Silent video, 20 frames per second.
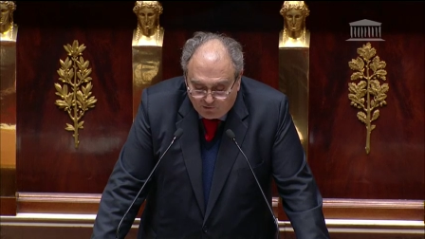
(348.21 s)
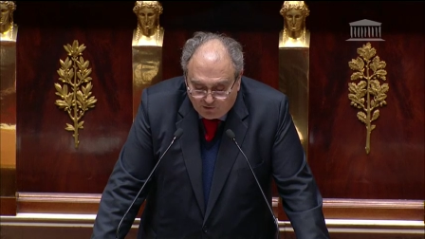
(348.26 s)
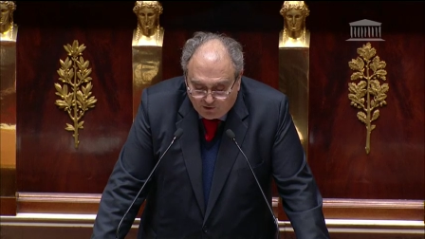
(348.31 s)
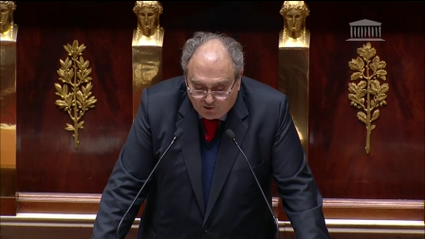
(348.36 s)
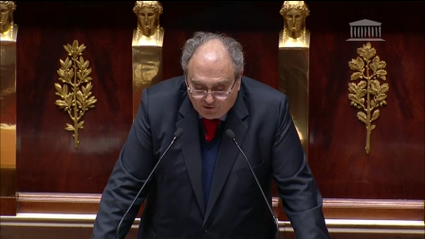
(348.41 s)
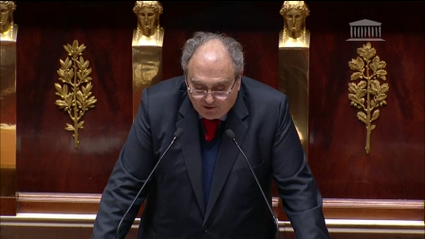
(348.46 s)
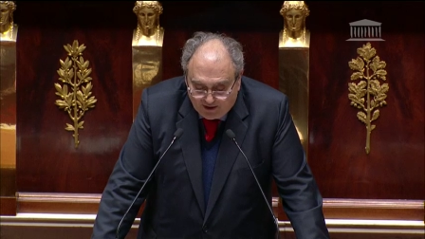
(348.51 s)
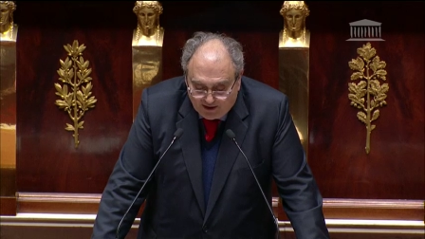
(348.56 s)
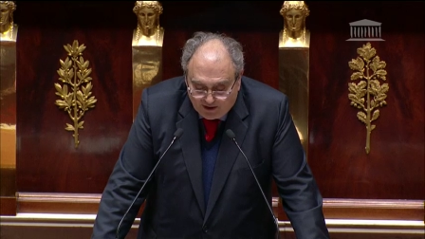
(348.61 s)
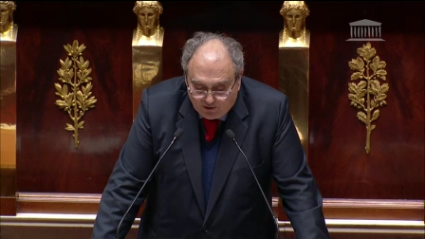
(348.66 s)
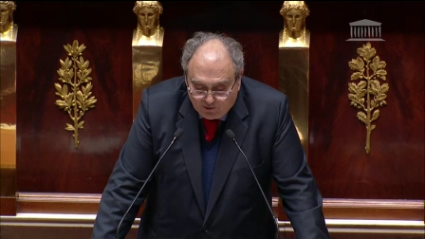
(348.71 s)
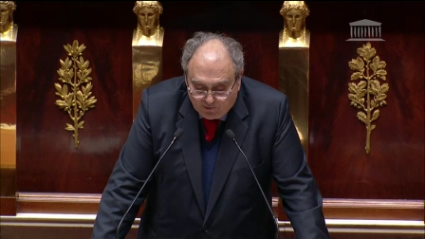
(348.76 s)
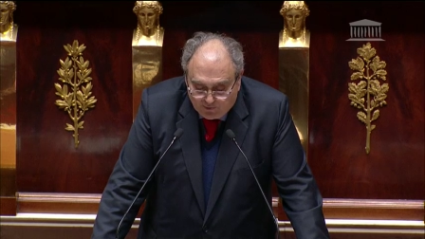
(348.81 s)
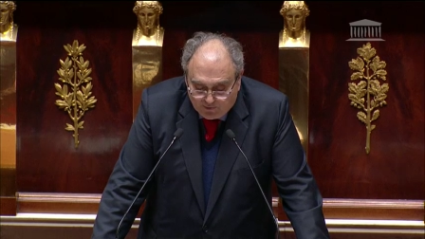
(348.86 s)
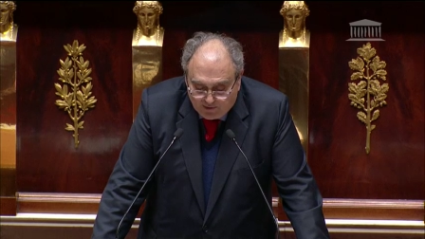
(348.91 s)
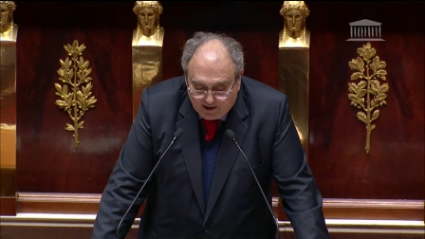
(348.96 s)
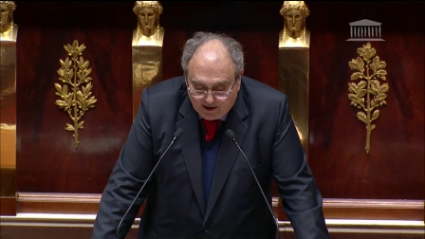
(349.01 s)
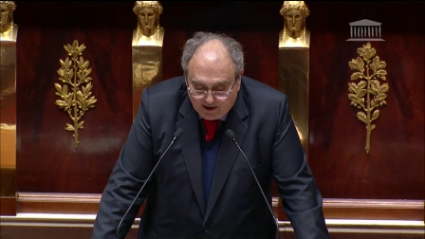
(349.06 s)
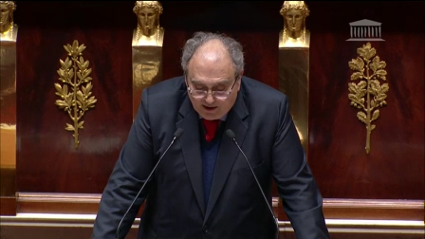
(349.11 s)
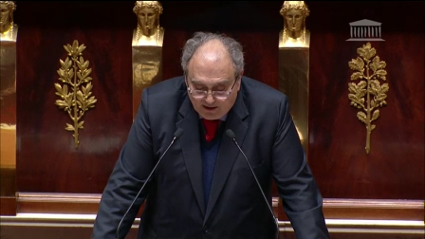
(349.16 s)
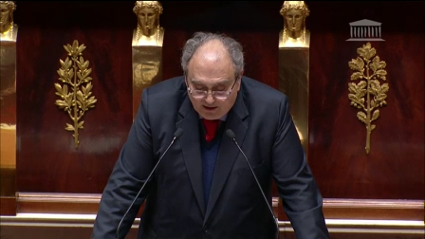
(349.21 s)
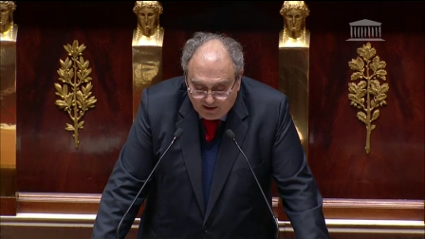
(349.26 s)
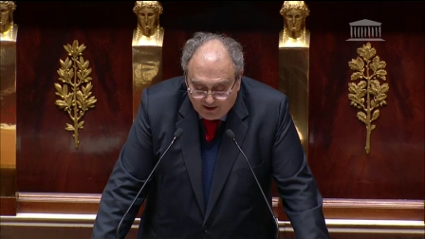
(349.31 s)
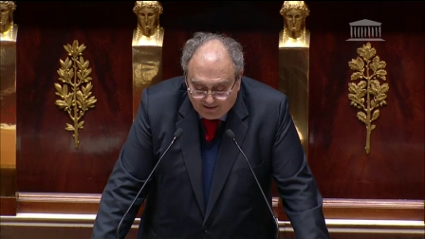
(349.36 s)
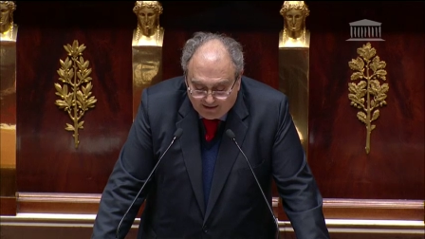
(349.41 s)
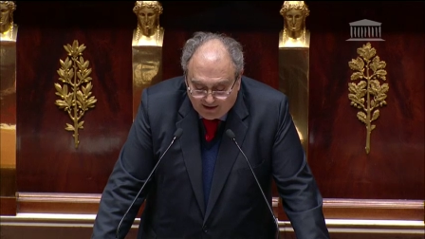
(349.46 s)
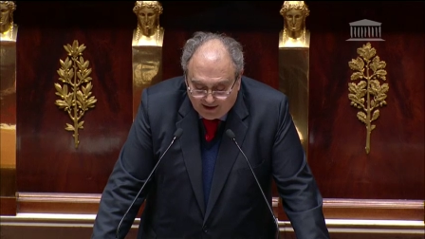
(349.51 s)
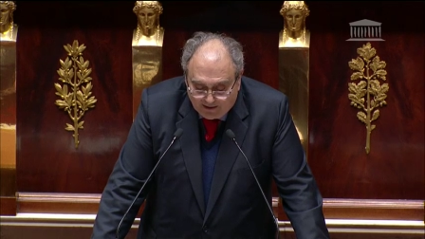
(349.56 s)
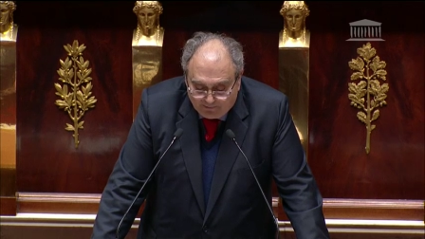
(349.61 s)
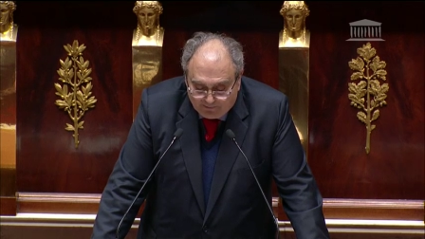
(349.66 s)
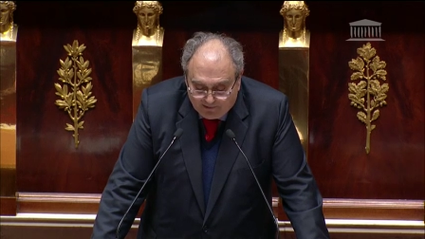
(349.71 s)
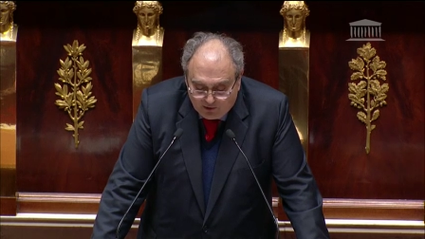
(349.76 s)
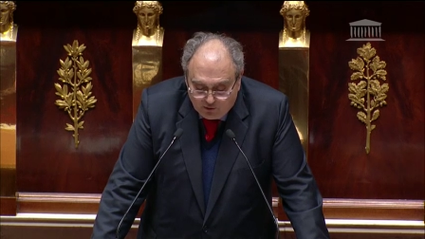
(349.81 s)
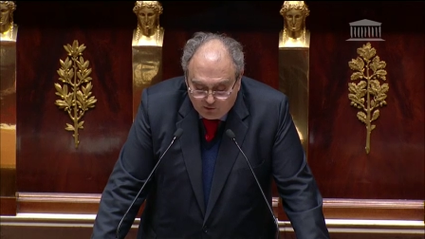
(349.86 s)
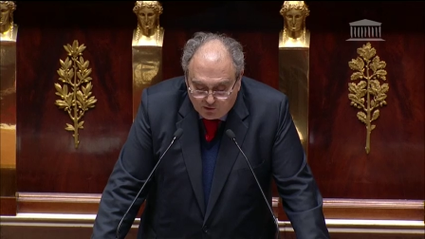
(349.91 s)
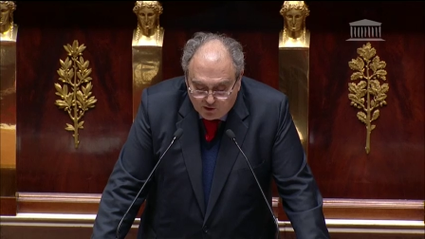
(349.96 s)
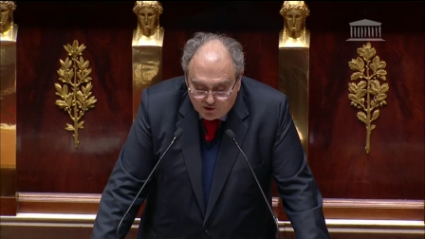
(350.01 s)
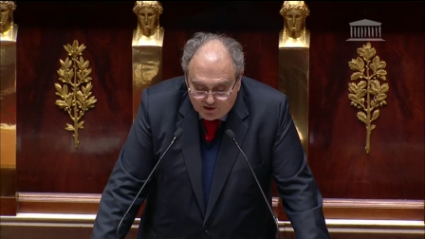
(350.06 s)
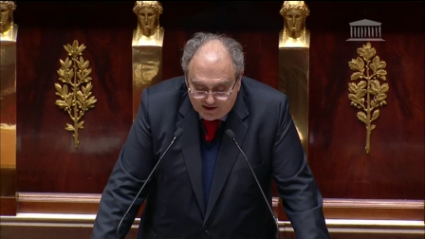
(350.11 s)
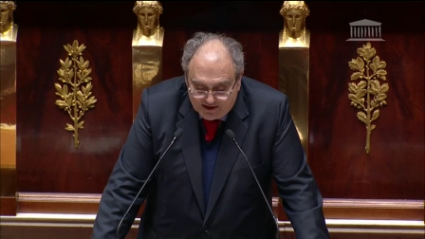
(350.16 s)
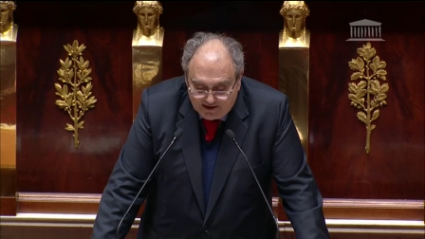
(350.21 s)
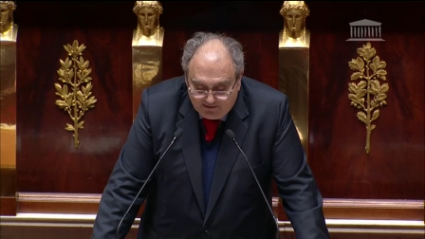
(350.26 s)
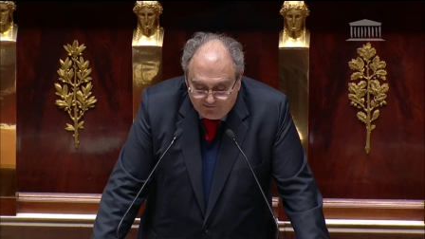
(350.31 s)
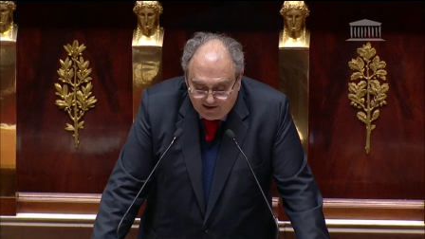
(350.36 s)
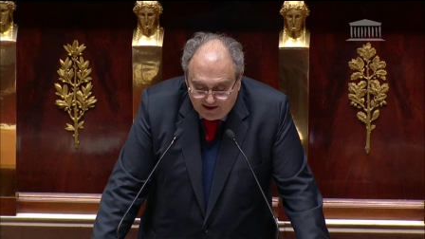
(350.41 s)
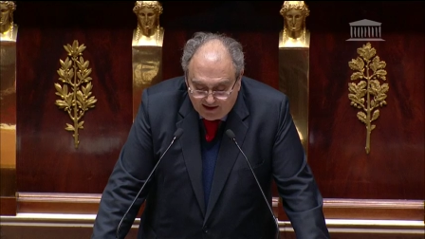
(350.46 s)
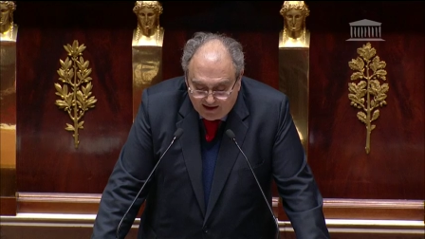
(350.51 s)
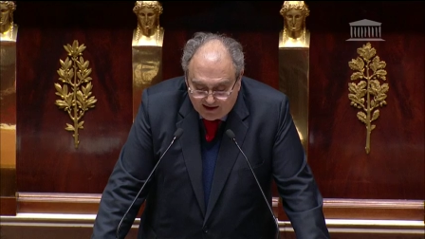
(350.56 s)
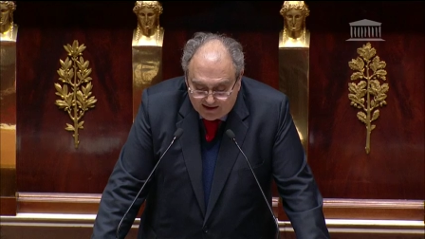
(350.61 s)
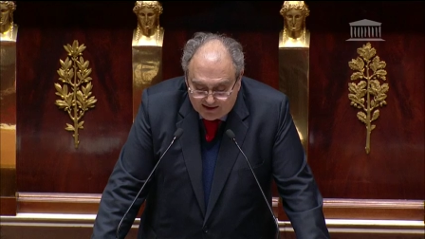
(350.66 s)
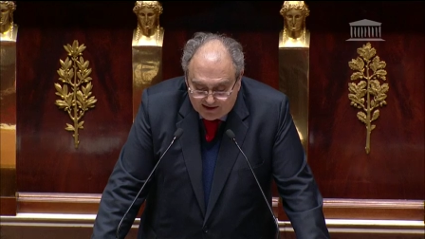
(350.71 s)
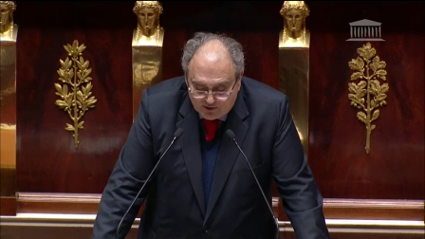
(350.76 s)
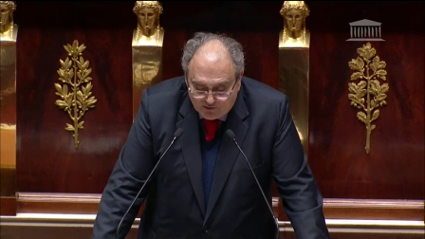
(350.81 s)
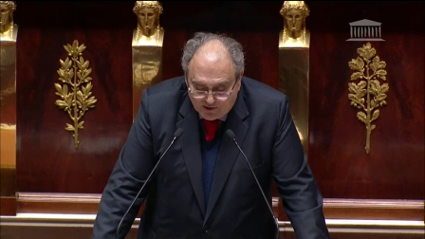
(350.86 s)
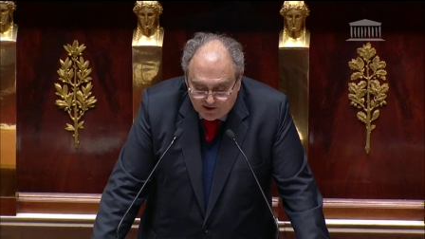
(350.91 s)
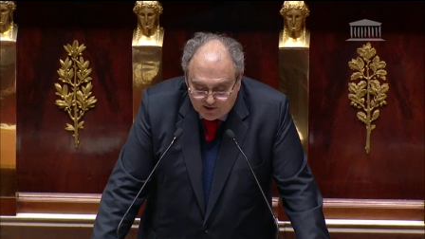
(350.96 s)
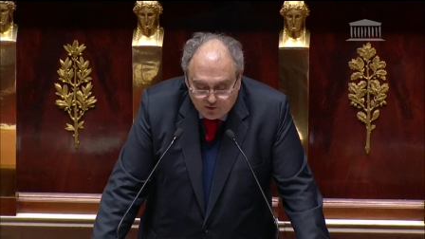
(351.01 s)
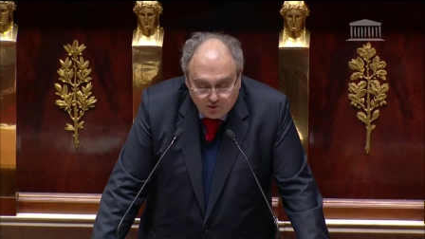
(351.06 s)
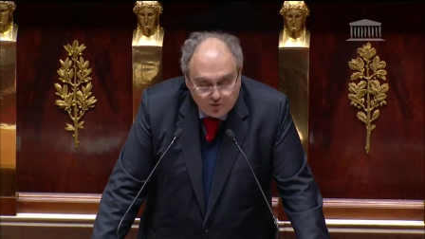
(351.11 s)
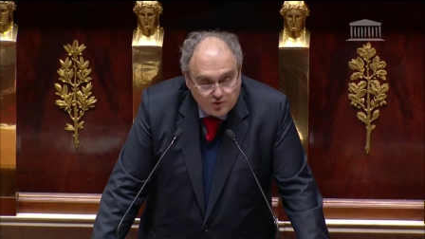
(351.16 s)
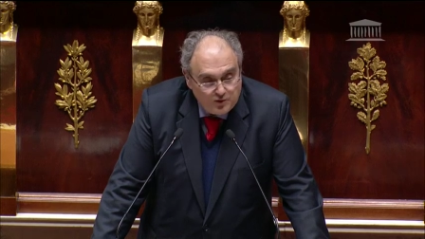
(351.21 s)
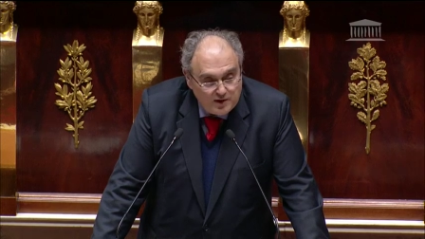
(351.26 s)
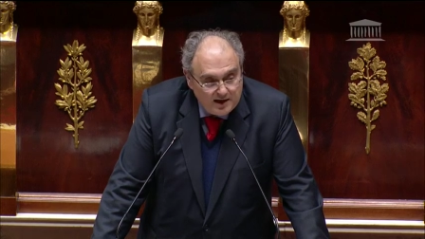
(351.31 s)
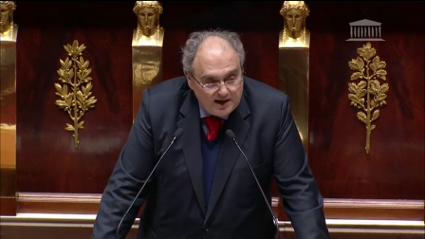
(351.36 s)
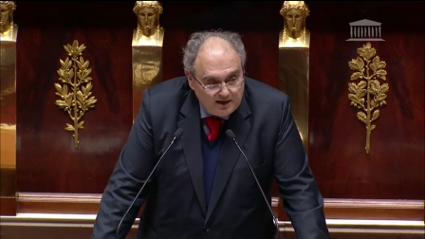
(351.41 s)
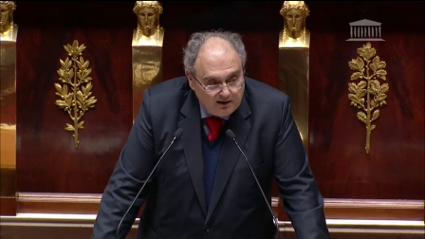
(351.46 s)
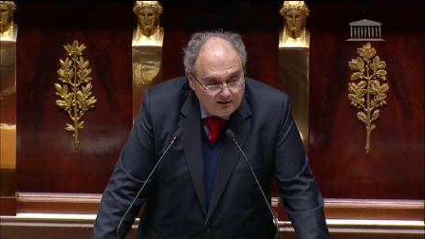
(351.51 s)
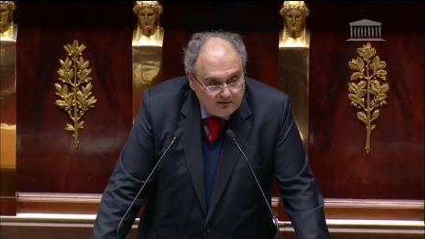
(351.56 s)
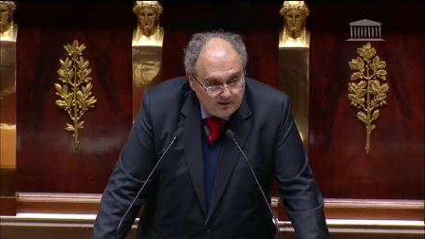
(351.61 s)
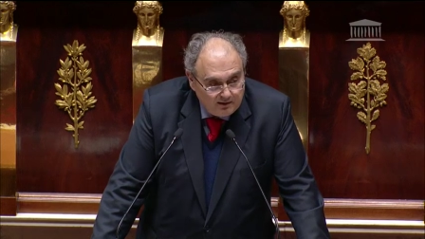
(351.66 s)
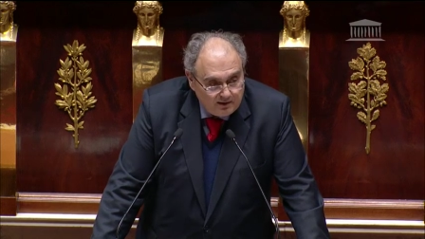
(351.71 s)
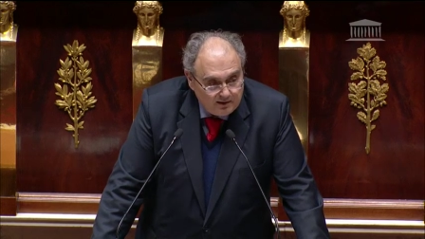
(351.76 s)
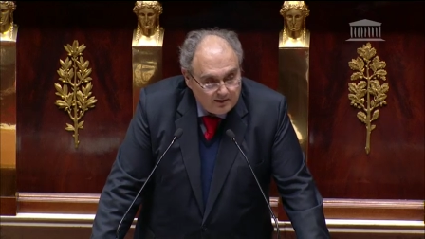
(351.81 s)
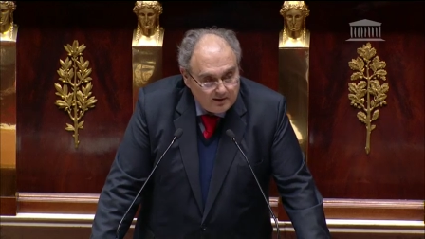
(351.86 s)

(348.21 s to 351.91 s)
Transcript: sont tentés d'adapter le Code civil à la situation de l'île,